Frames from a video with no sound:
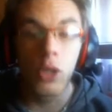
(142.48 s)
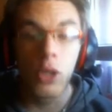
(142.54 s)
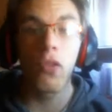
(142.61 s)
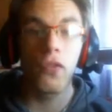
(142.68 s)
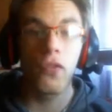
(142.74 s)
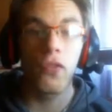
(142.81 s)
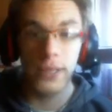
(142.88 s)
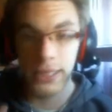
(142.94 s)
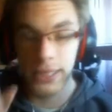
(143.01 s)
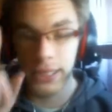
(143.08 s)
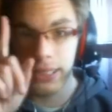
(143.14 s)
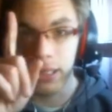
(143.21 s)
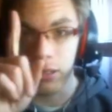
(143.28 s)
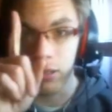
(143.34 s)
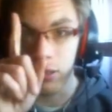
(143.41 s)
Ils l'ont fait
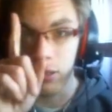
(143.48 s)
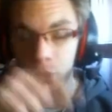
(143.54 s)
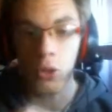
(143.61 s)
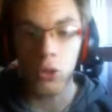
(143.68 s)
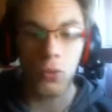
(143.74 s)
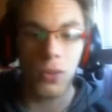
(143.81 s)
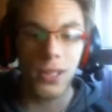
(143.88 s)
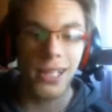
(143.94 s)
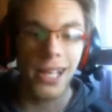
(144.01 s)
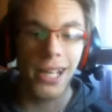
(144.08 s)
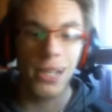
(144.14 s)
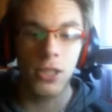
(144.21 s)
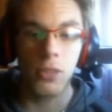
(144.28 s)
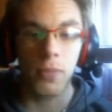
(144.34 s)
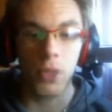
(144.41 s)
aussi sur
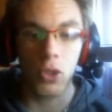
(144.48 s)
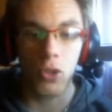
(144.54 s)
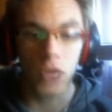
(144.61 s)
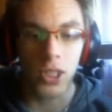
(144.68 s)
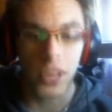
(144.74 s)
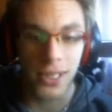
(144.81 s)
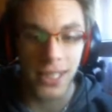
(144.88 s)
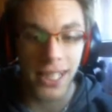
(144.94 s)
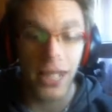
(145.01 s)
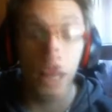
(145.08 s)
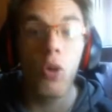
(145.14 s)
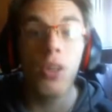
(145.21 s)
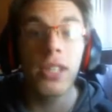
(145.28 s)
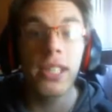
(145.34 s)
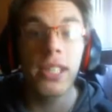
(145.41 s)
3DS, Majora's Mask
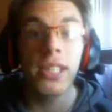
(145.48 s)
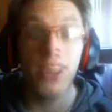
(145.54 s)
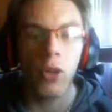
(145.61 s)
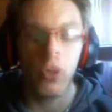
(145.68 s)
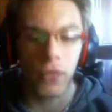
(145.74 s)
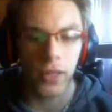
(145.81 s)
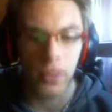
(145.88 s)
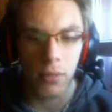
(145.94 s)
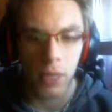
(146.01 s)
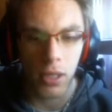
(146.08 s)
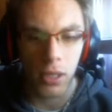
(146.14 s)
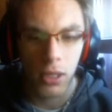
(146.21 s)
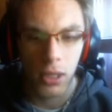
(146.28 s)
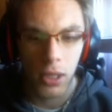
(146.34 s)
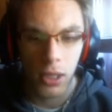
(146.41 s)
et Ocarina of
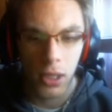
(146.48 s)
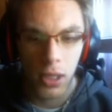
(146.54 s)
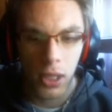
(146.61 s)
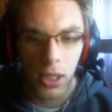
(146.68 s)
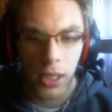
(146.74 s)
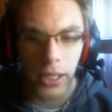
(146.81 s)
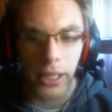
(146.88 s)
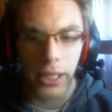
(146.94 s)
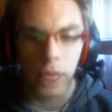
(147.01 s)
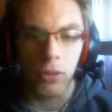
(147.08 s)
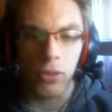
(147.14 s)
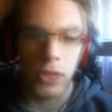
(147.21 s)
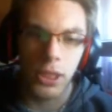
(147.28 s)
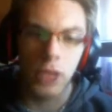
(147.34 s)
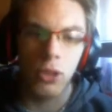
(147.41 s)
Time. Et
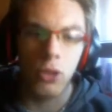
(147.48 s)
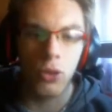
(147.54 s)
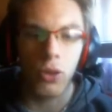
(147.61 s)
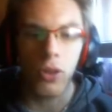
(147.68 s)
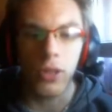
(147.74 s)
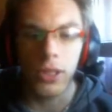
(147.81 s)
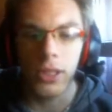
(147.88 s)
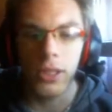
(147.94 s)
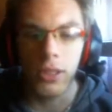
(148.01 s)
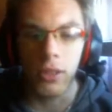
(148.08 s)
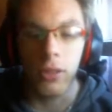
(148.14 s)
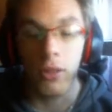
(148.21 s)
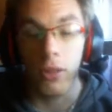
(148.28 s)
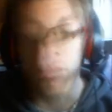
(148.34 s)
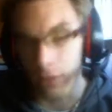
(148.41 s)
aussi sur,
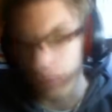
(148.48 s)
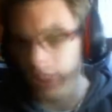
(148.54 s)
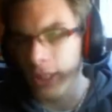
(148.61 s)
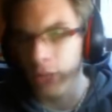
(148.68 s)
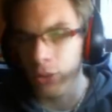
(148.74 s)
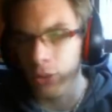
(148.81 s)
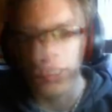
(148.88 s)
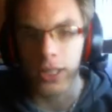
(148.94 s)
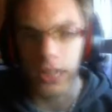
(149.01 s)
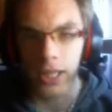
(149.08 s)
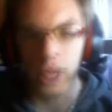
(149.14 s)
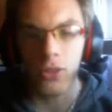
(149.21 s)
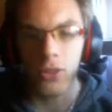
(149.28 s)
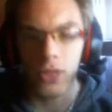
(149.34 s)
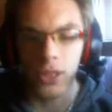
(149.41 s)
aussi sur
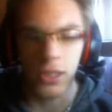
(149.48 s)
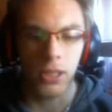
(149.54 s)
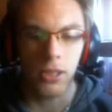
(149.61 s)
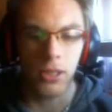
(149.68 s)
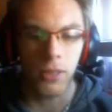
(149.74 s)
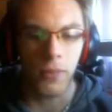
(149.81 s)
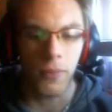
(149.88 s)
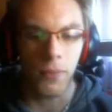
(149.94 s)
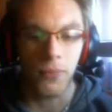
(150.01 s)
DS, aussi...